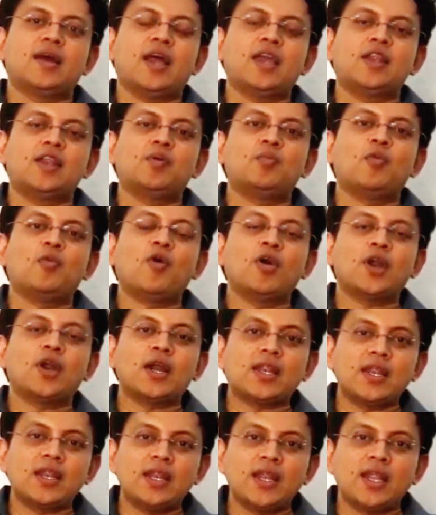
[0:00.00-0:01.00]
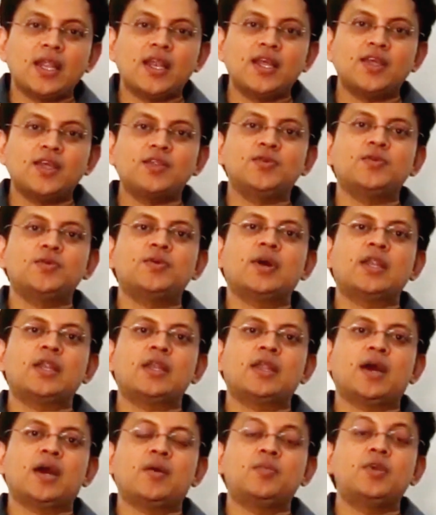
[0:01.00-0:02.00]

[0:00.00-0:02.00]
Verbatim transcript: ఆయన మోకరిల్లలేదు అన్న